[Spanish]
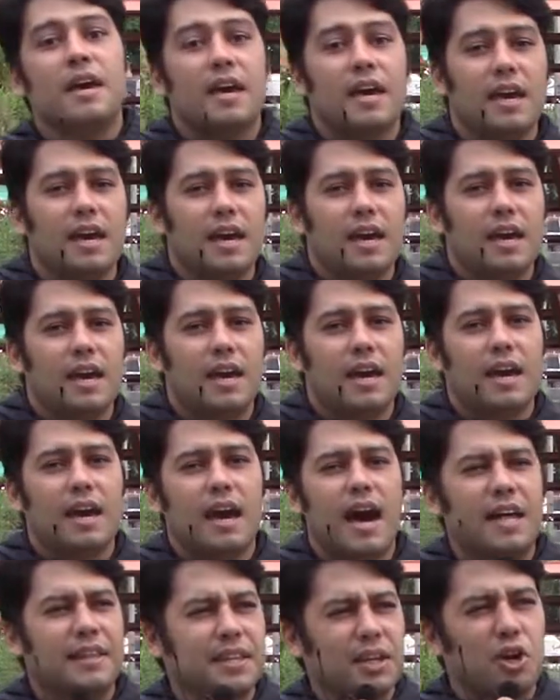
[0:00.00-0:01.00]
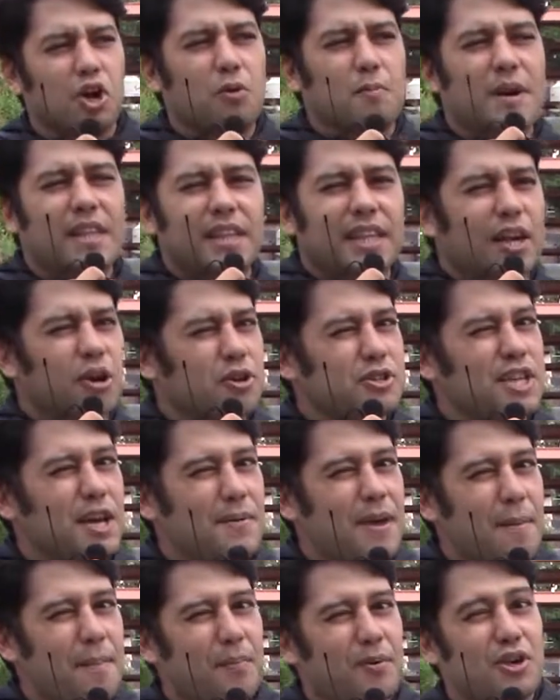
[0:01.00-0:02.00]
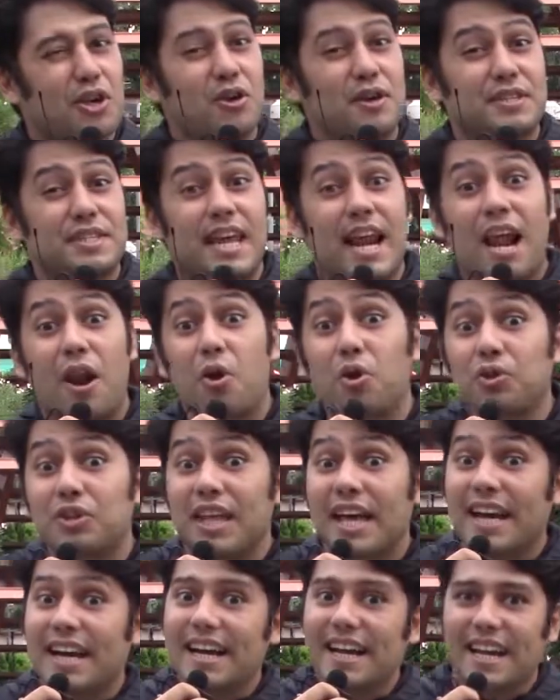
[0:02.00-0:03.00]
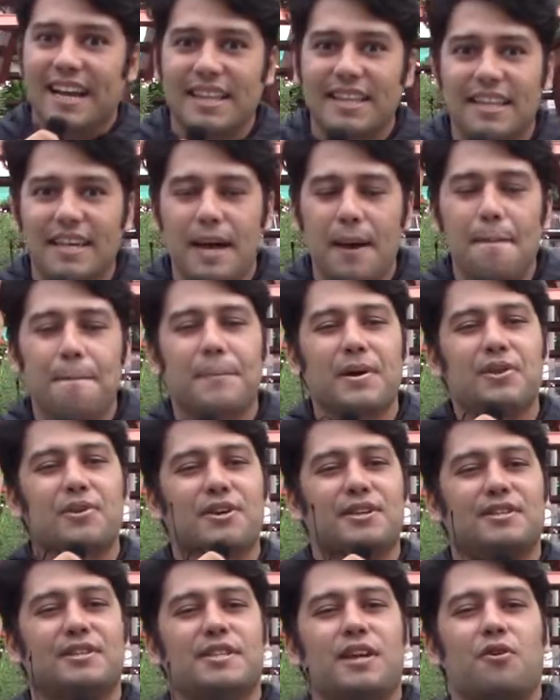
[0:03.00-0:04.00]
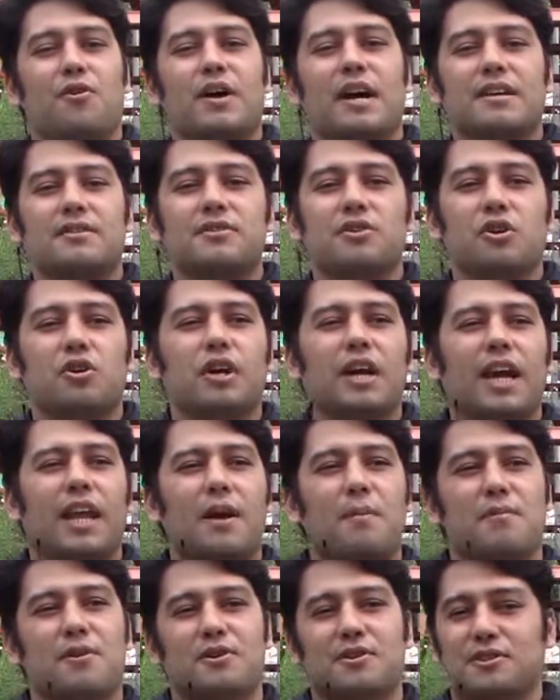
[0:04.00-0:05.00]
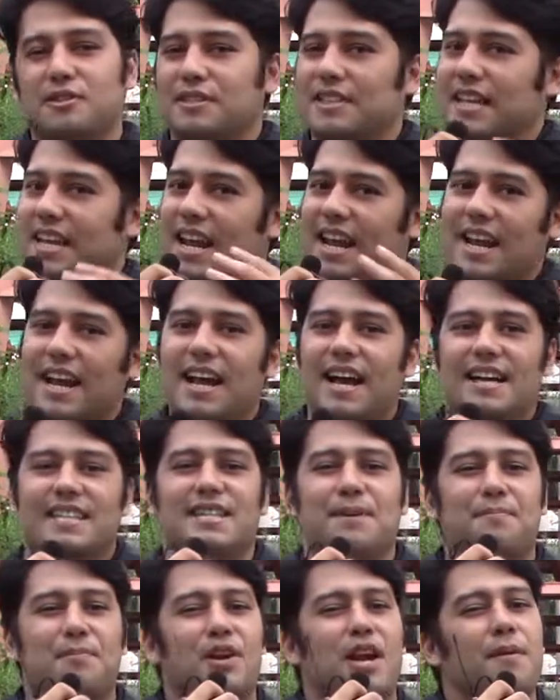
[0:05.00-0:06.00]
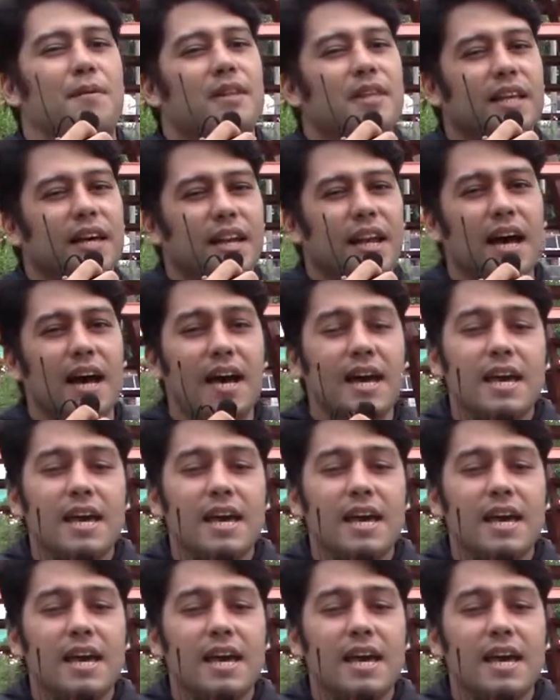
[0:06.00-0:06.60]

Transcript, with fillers: Eh, anteriormente no se había podido hacer algo tan grande, pero esta ocasión queremos tirar la casa por la ventana